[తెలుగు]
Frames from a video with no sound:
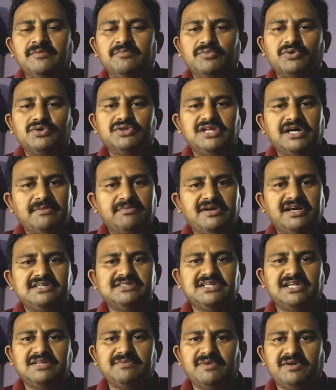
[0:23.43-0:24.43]
పూర్తి అప్డేట్స్
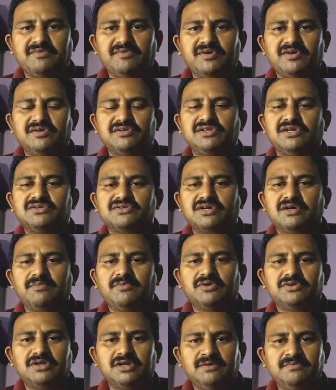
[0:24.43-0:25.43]
అనేది మనం ఈరోజు
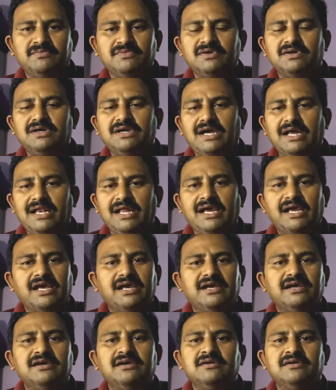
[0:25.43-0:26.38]
తెలుసుకోబోతున్నాం అలాగే